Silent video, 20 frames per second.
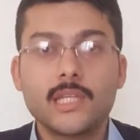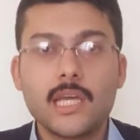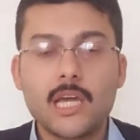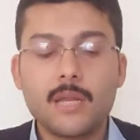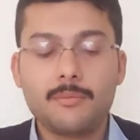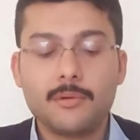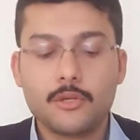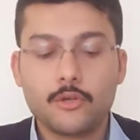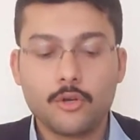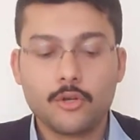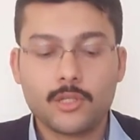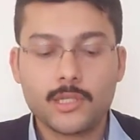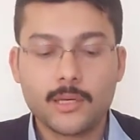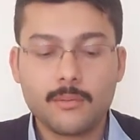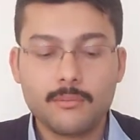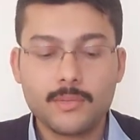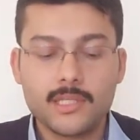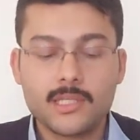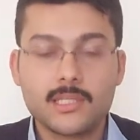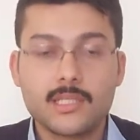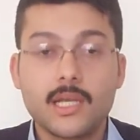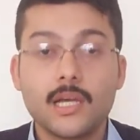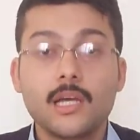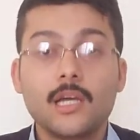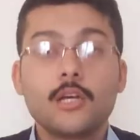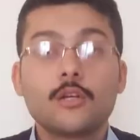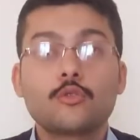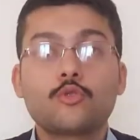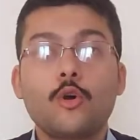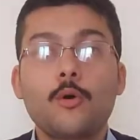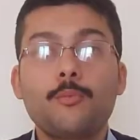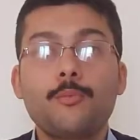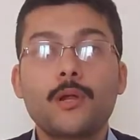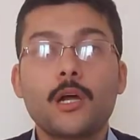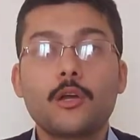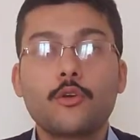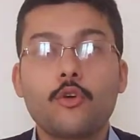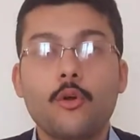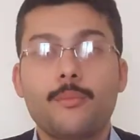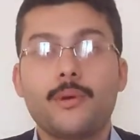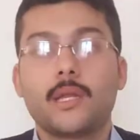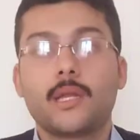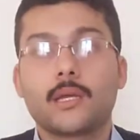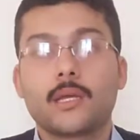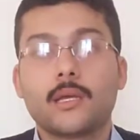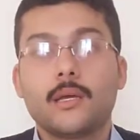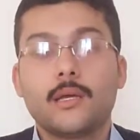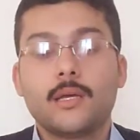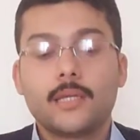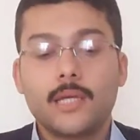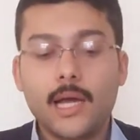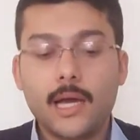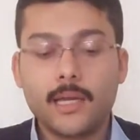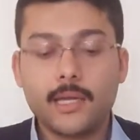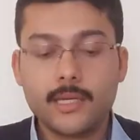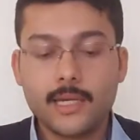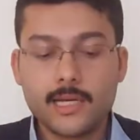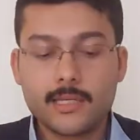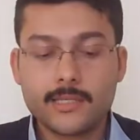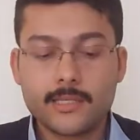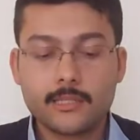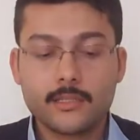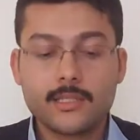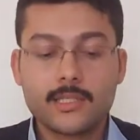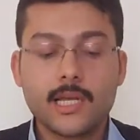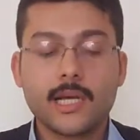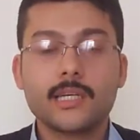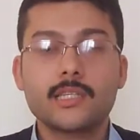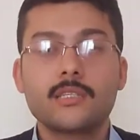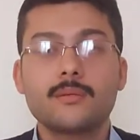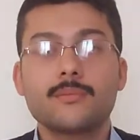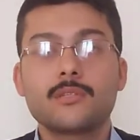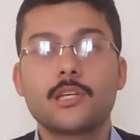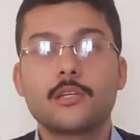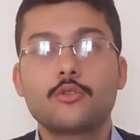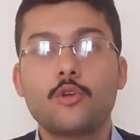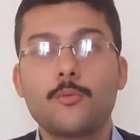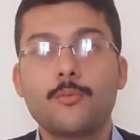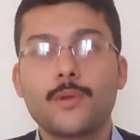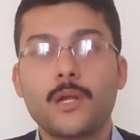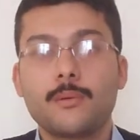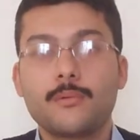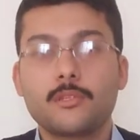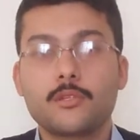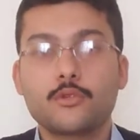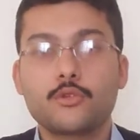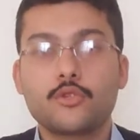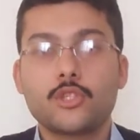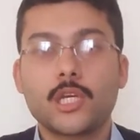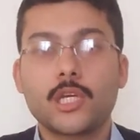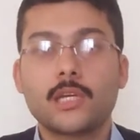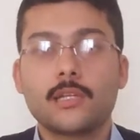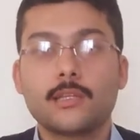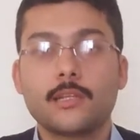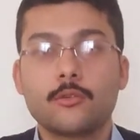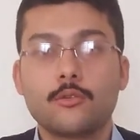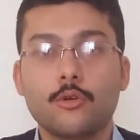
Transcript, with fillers: Diğer bir yöntemimiz ise toprağa gömerek. Yani nasıl? Saksımıza toprağımızı şu şekilde